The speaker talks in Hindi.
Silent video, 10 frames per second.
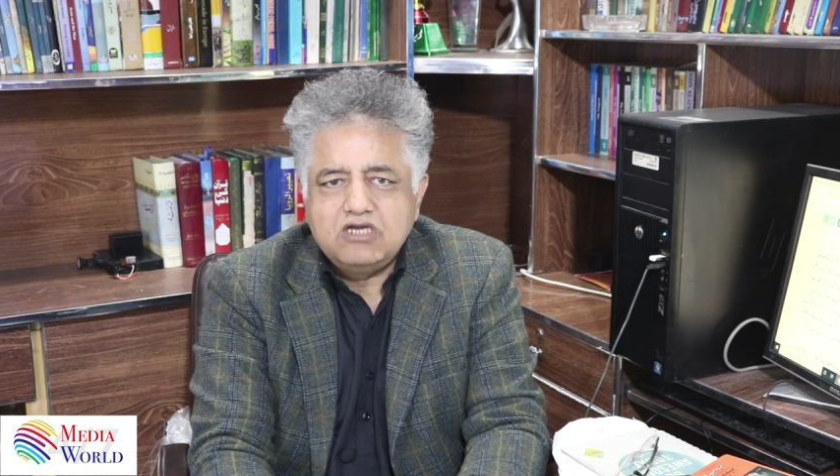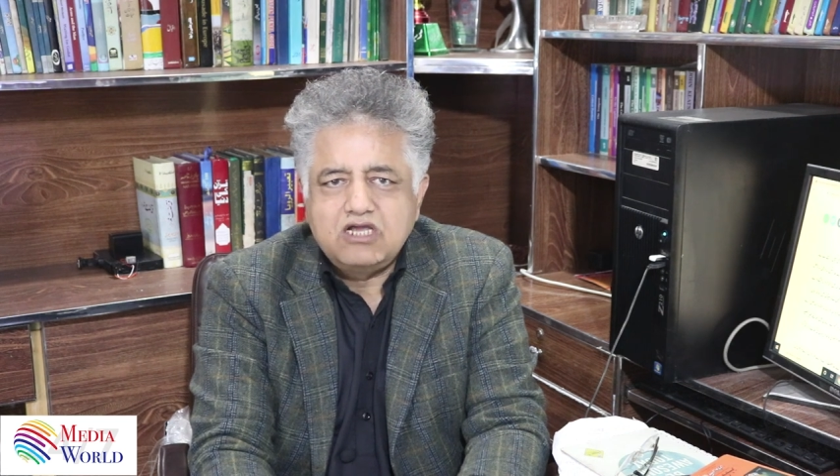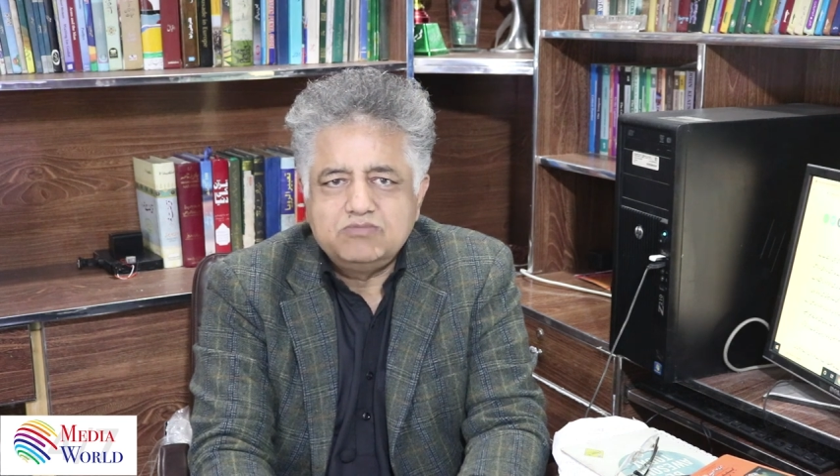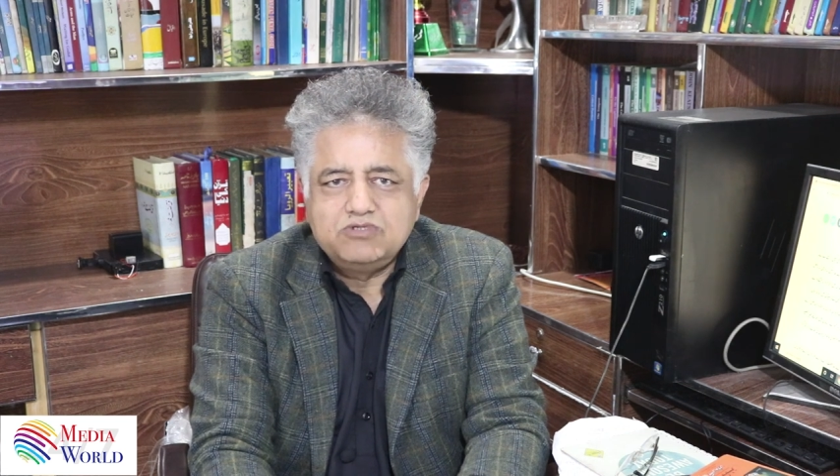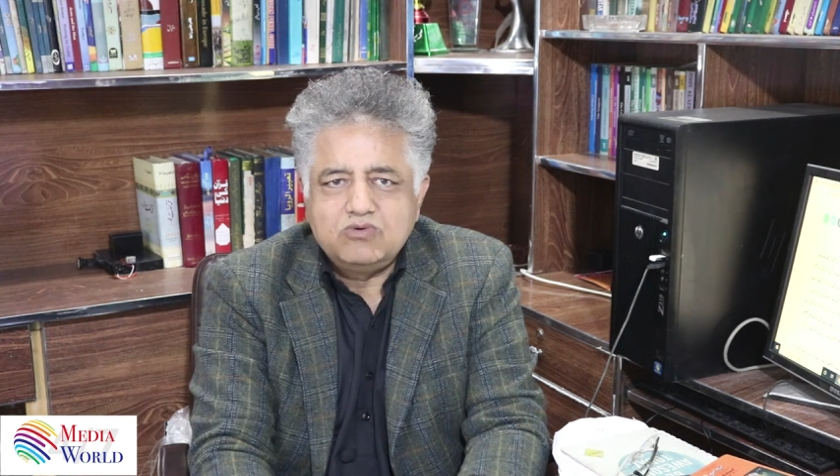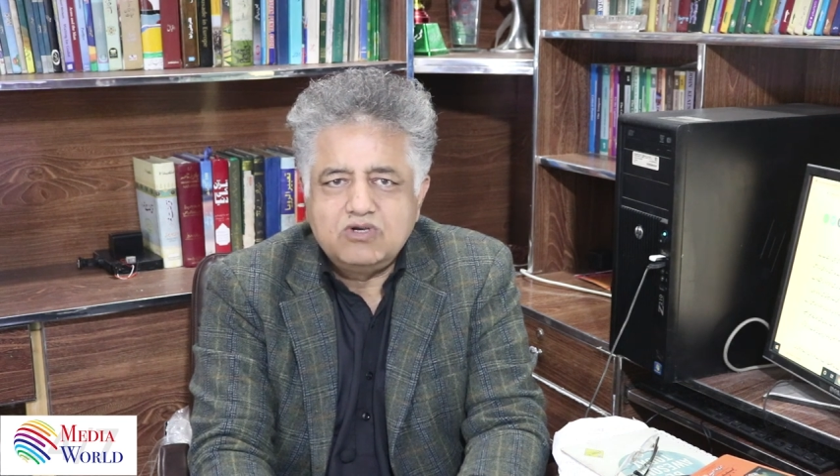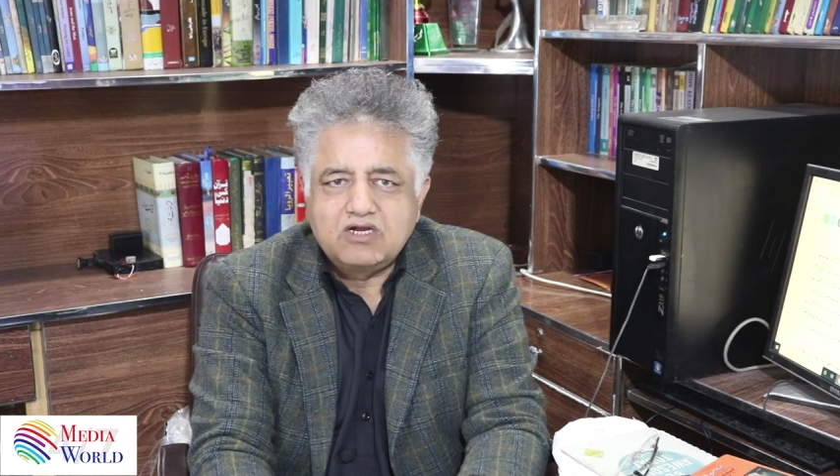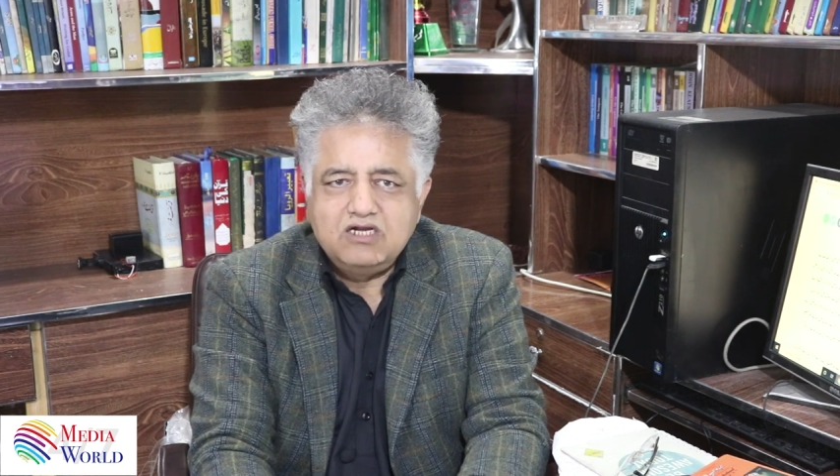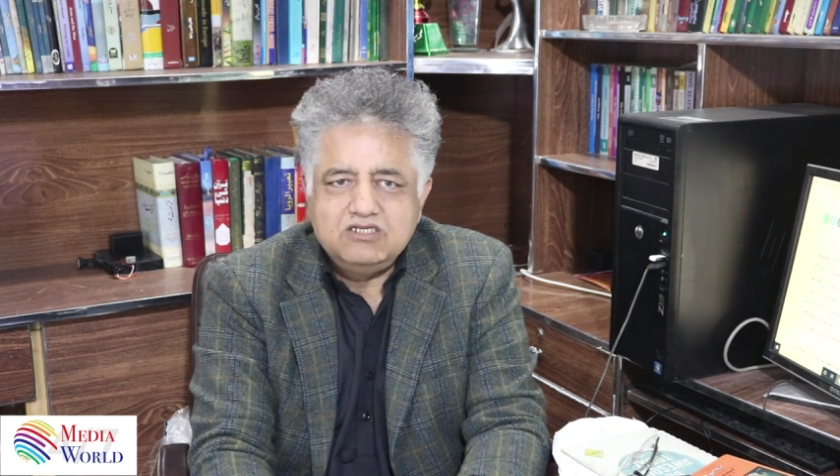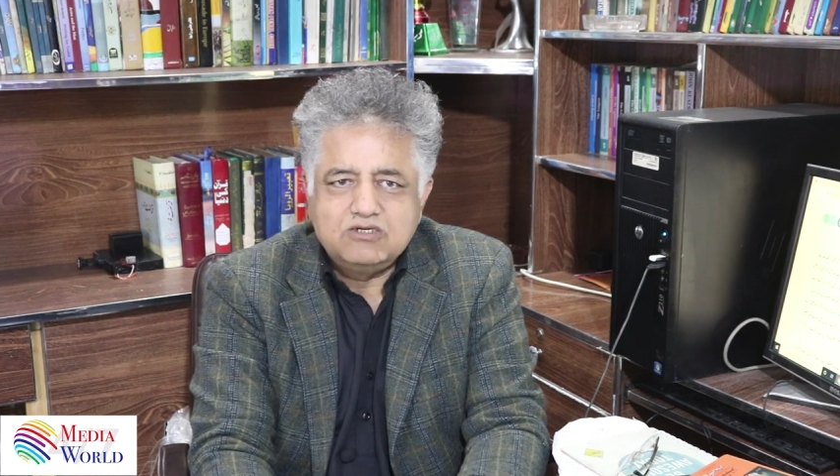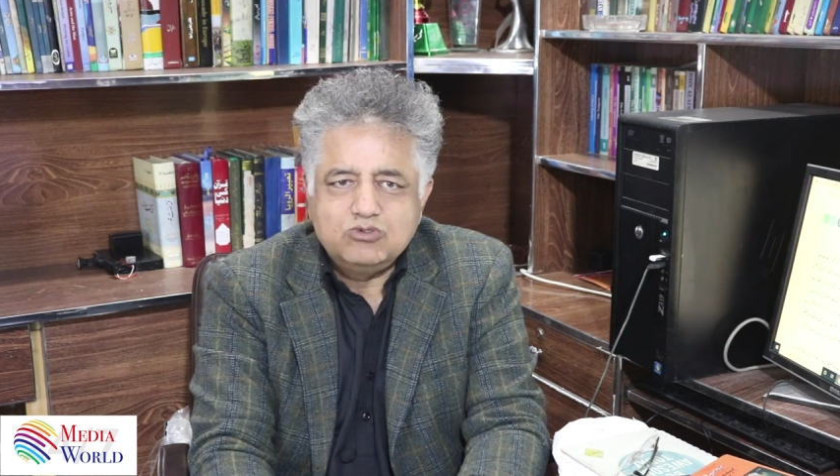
जानब से उन्होंने कहा जी